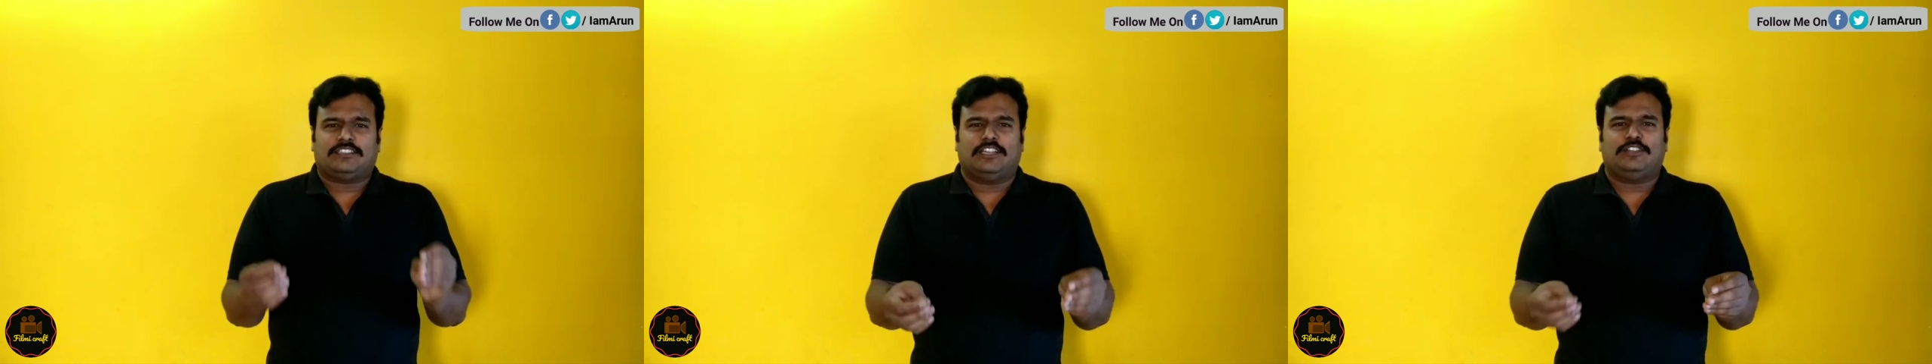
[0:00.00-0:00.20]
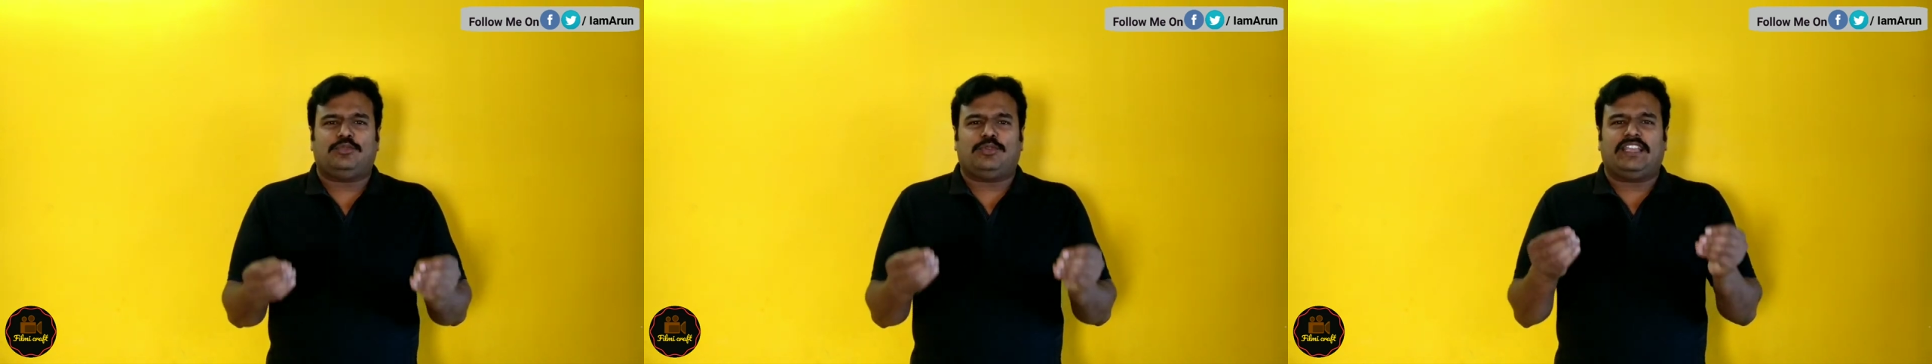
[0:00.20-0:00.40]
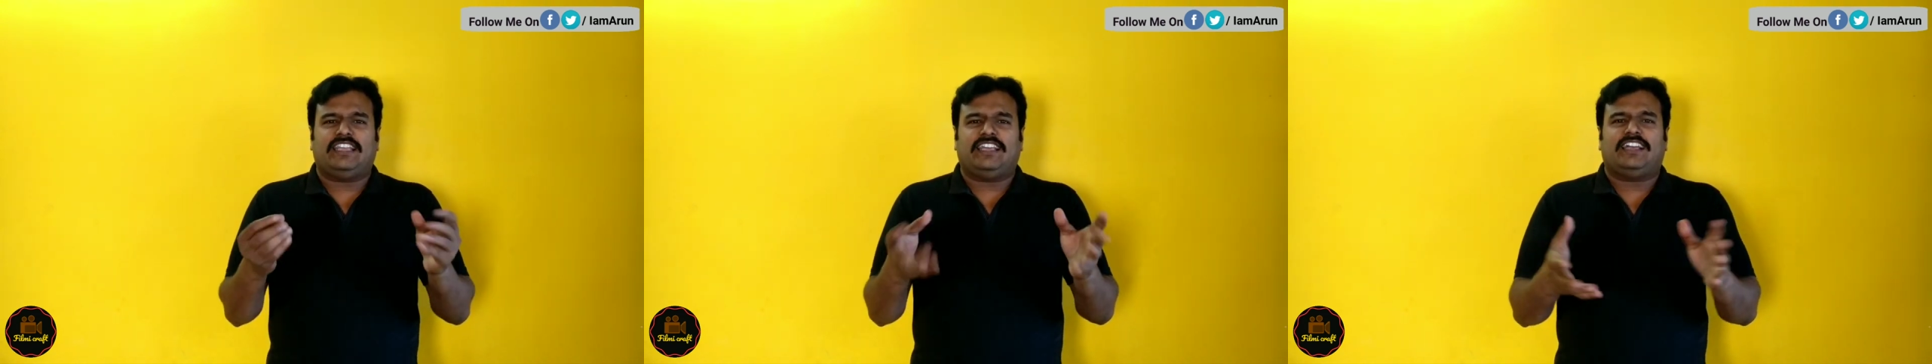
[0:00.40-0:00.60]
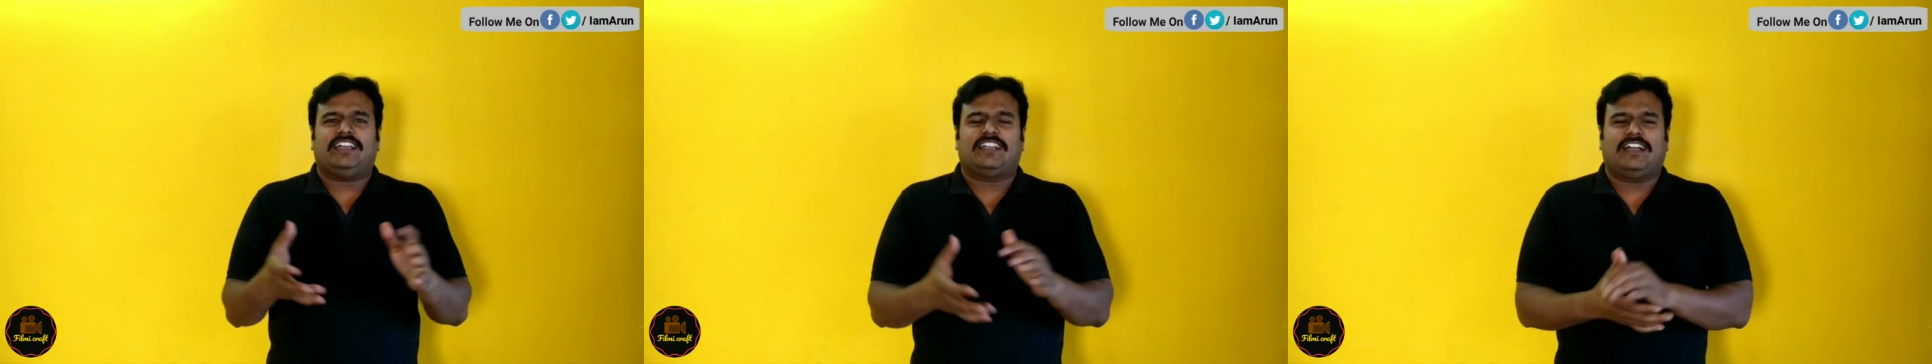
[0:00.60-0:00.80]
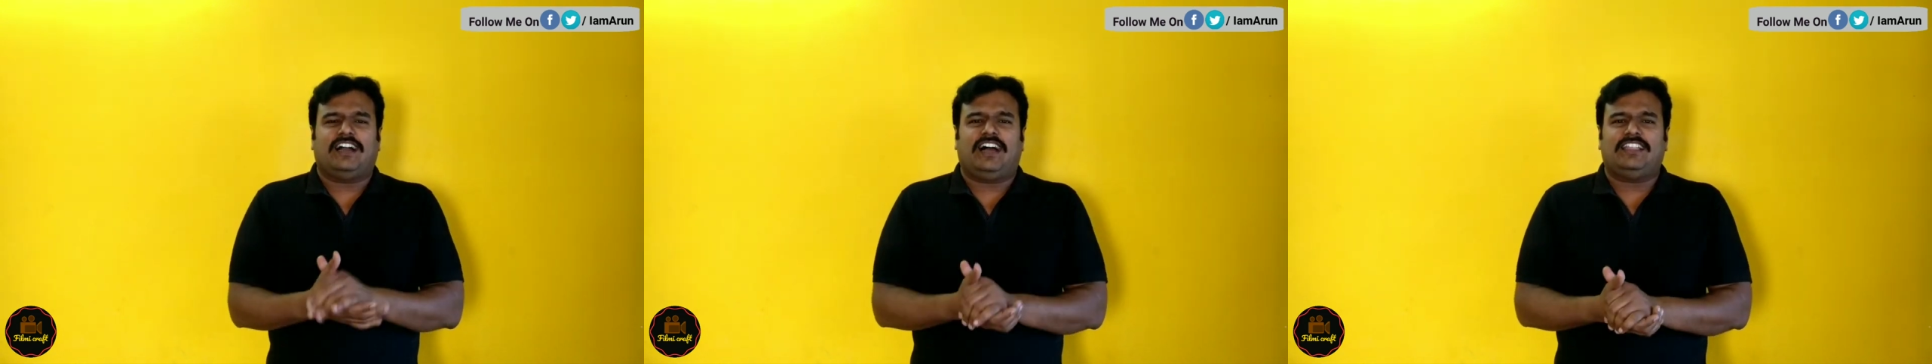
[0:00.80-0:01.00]
தன்னுடைய
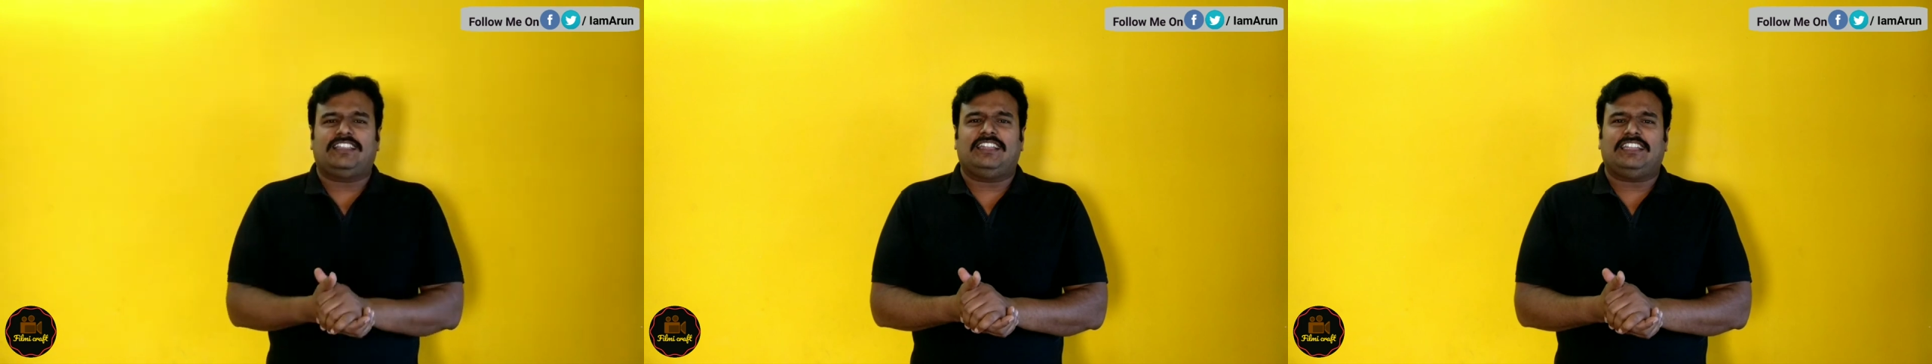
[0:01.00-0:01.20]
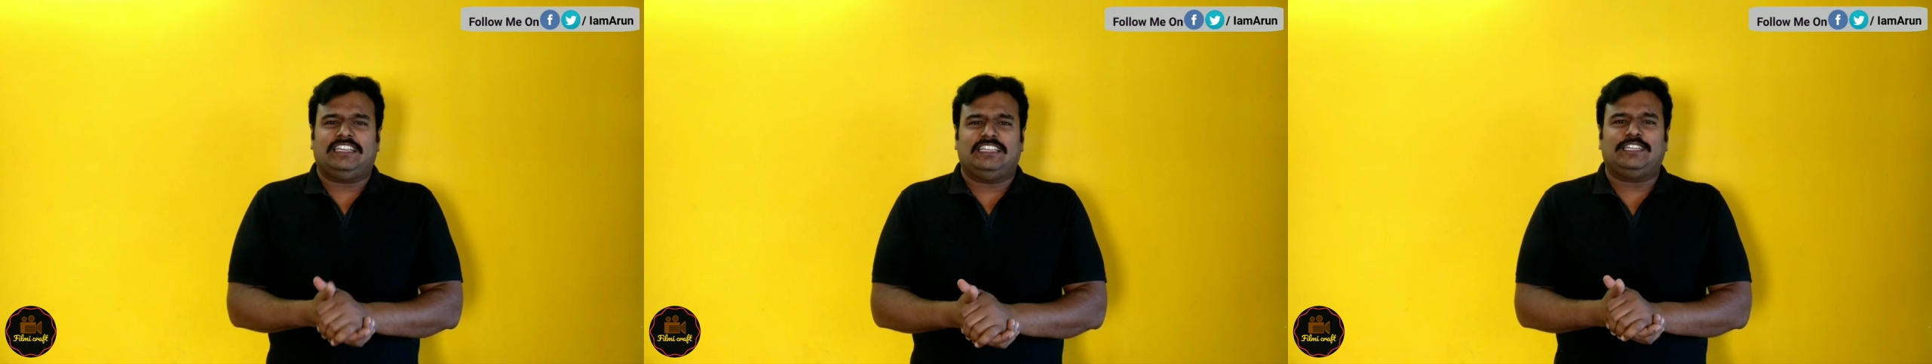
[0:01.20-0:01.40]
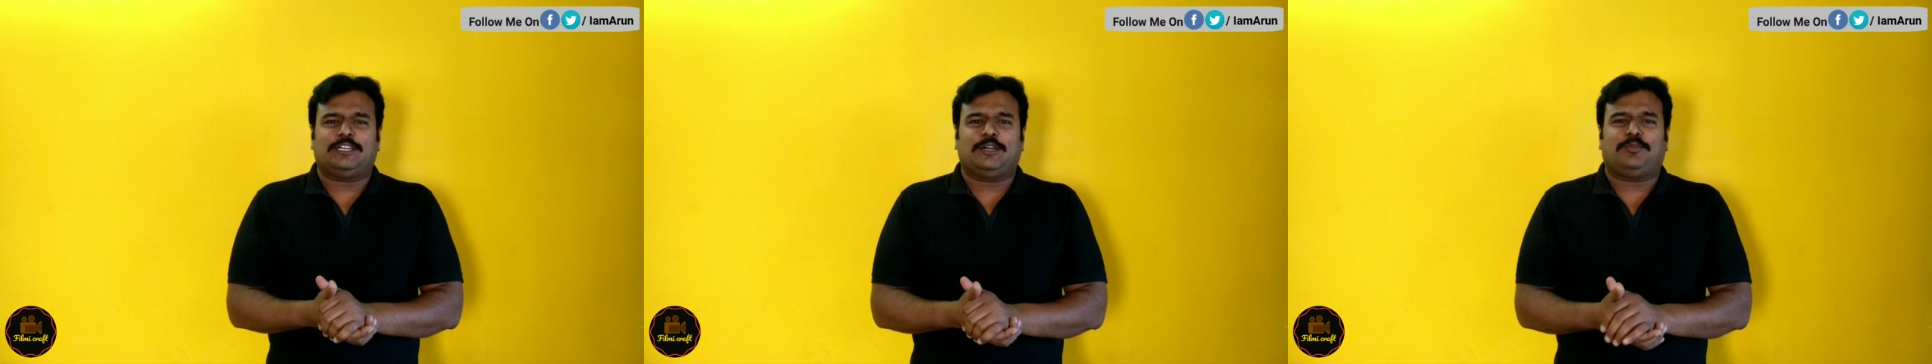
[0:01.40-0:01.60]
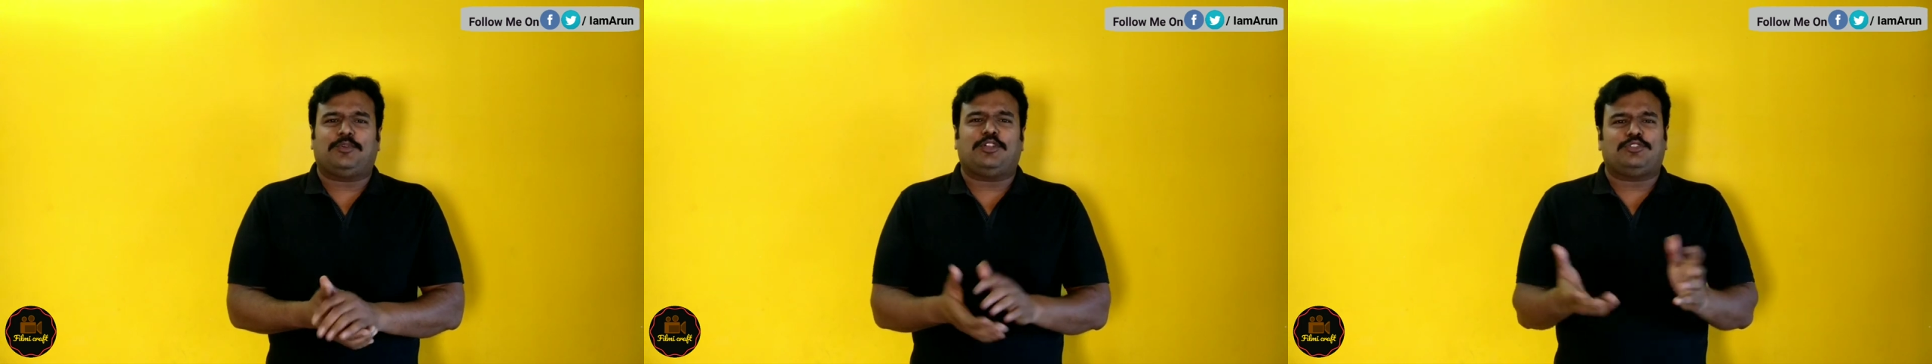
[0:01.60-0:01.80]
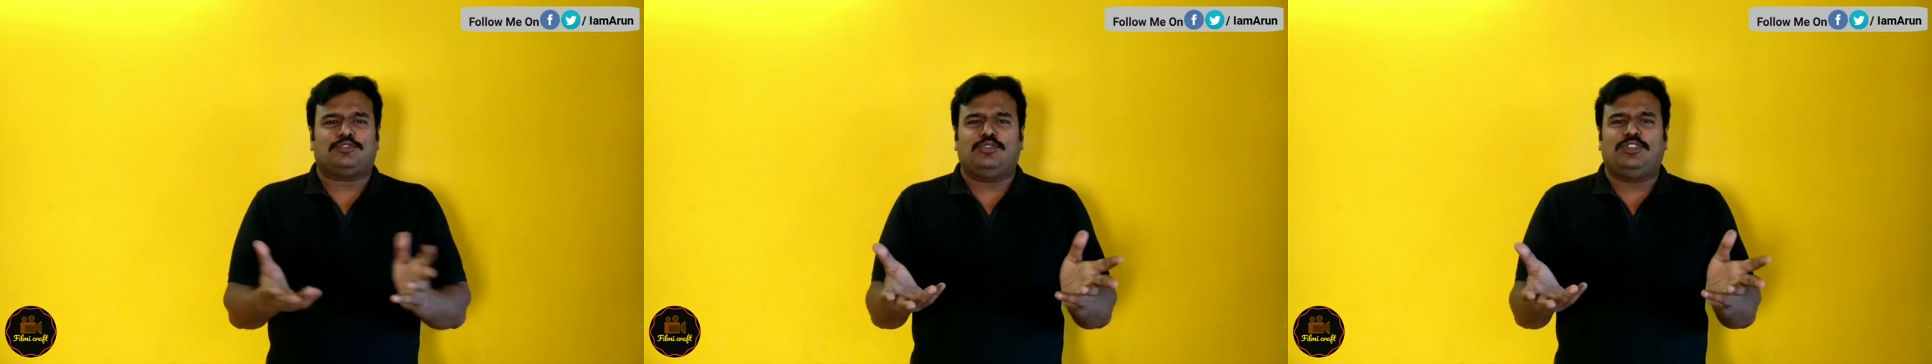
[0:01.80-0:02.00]
காதல்
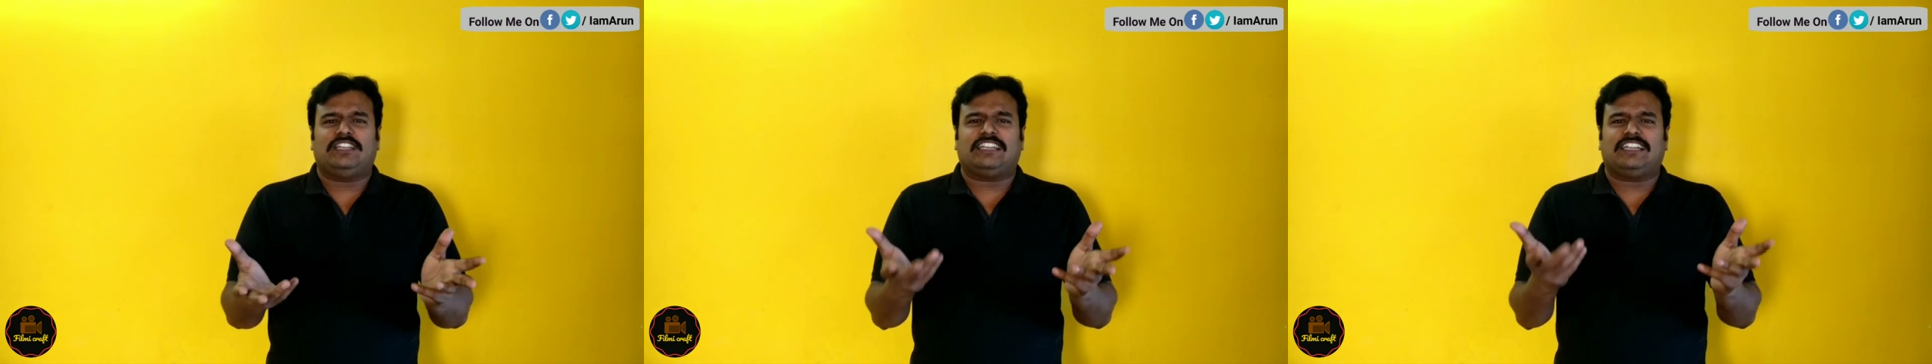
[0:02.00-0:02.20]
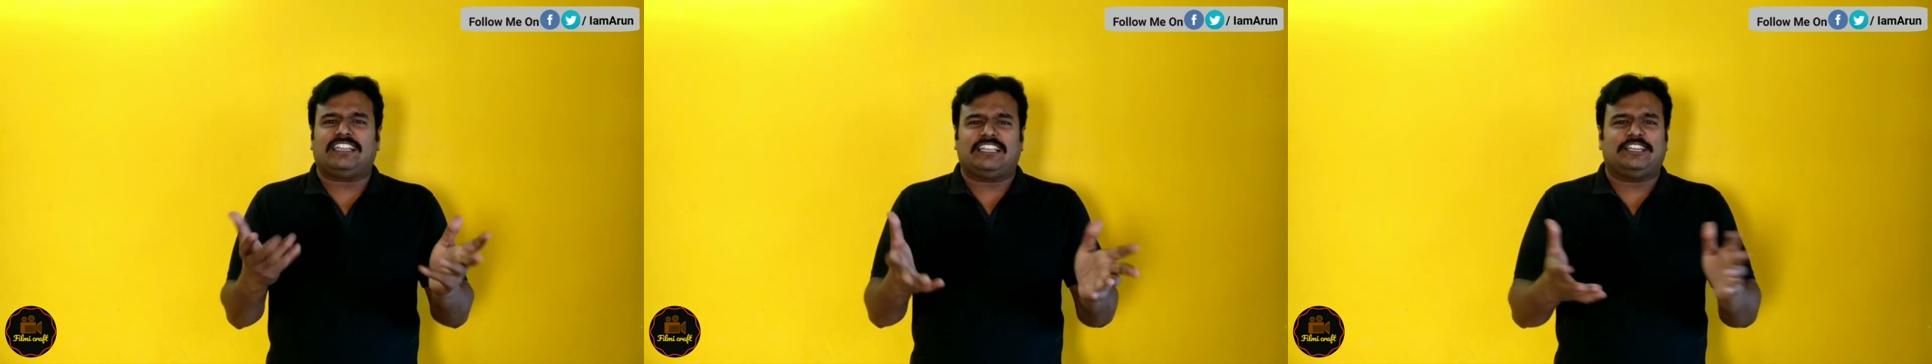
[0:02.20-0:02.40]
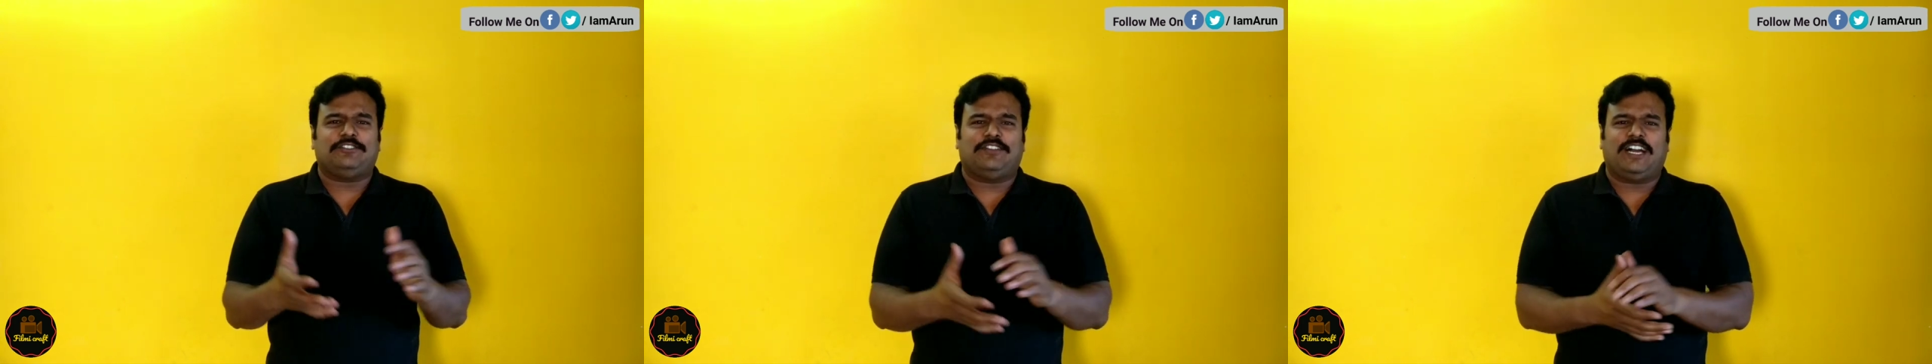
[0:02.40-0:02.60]
இதுக்கப்புறம் துளிர்க்கிறதுக்கு